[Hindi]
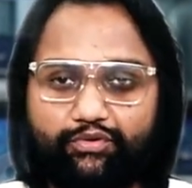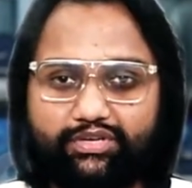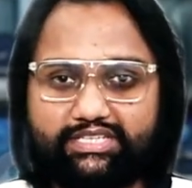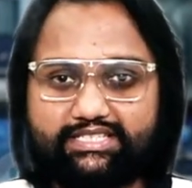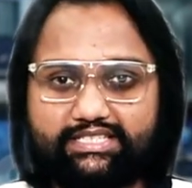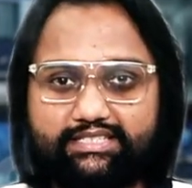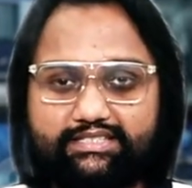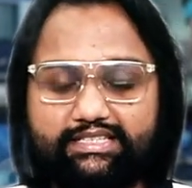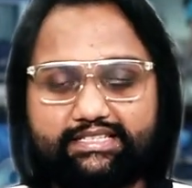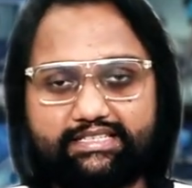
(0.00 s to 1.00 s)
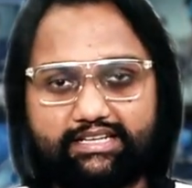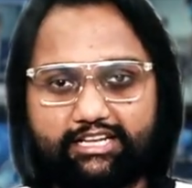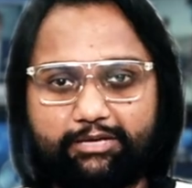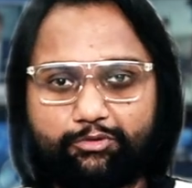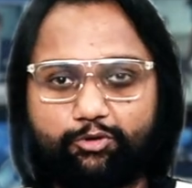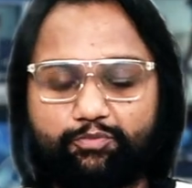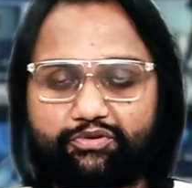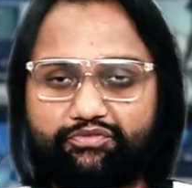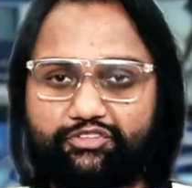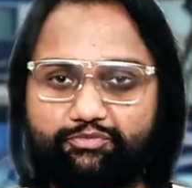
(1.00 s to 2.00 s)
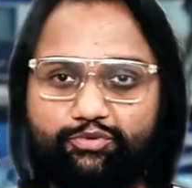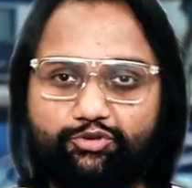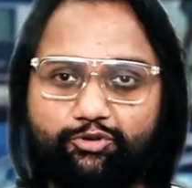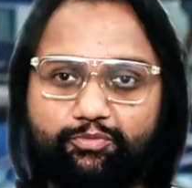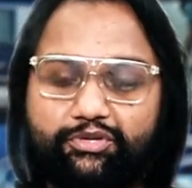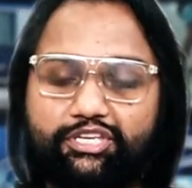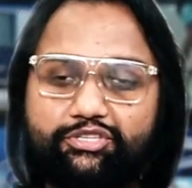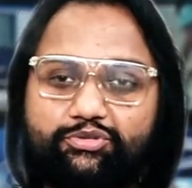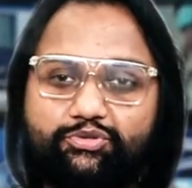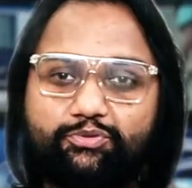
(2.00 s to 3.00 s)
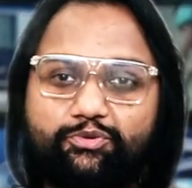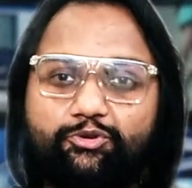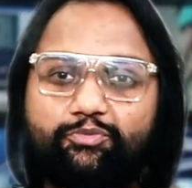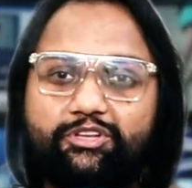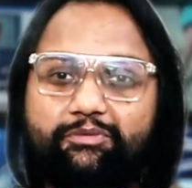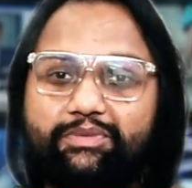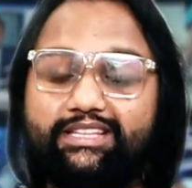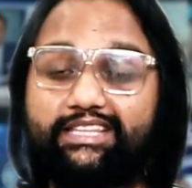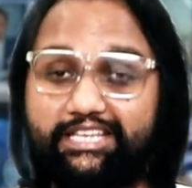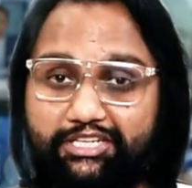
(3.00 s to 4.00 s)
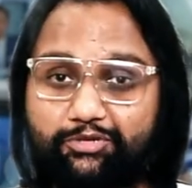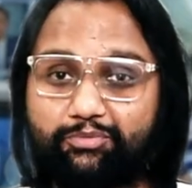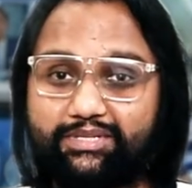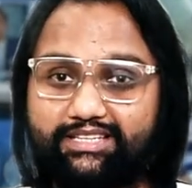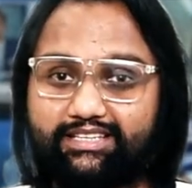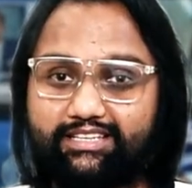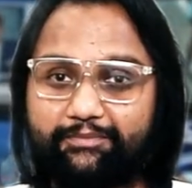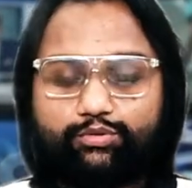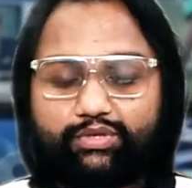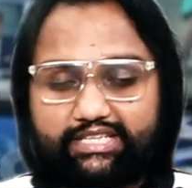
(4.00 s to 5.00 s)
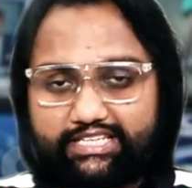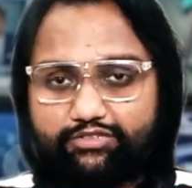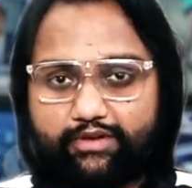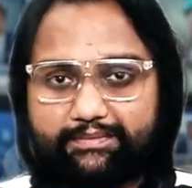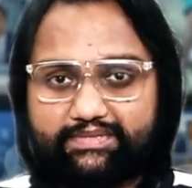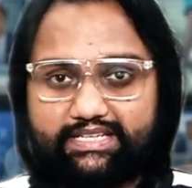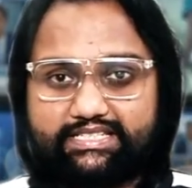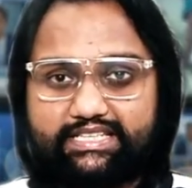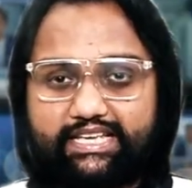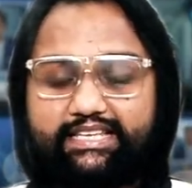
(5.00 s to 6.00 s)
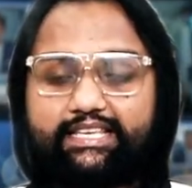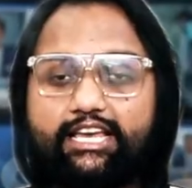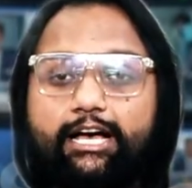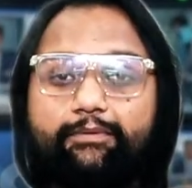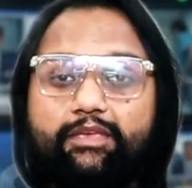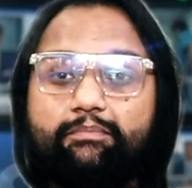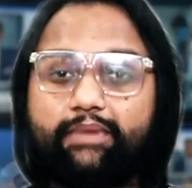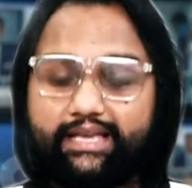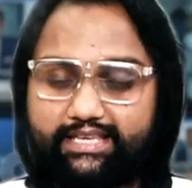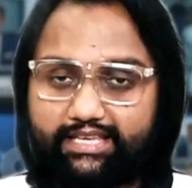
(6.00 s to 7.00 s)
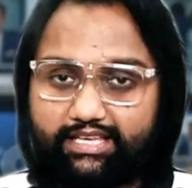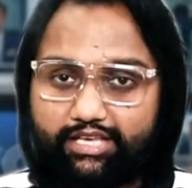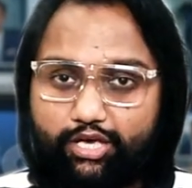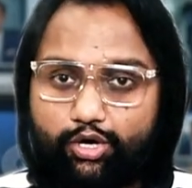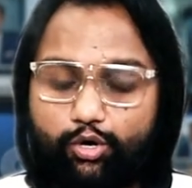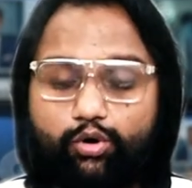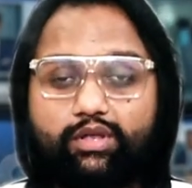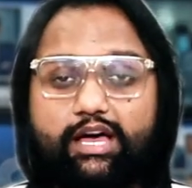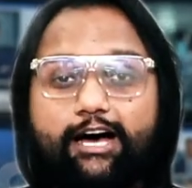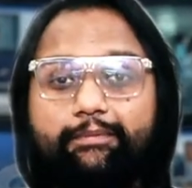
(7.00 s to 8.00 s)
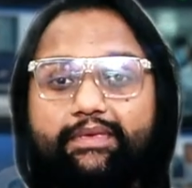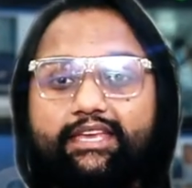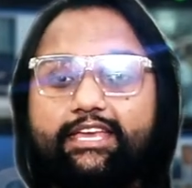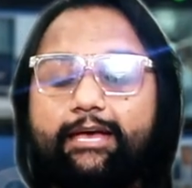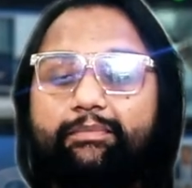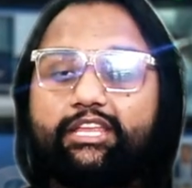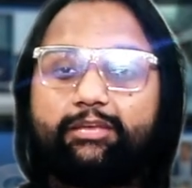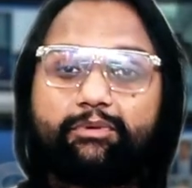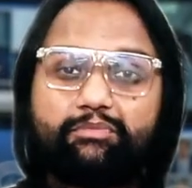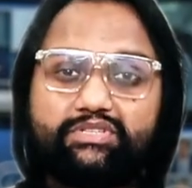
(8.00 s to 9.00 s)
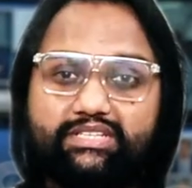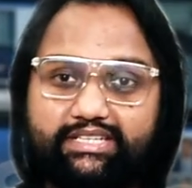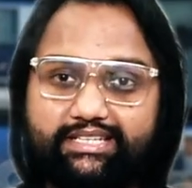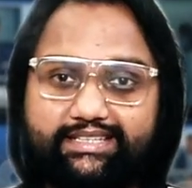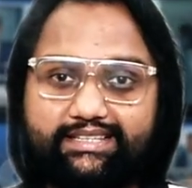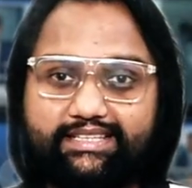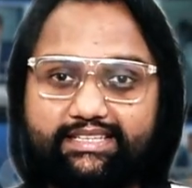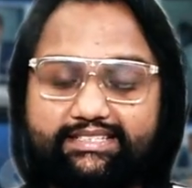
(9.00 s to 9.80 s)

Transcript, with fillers: वही चीज़ इंस्टाग्राम के ऊपर फेसबुक के ऊपर या यूट्यूब के ऊपर हमें देखने को मिलती है तो ये जो वेबसाइट्स हैं ये आपके माइक की और आपकी कैमरे की परमिशन ले लेती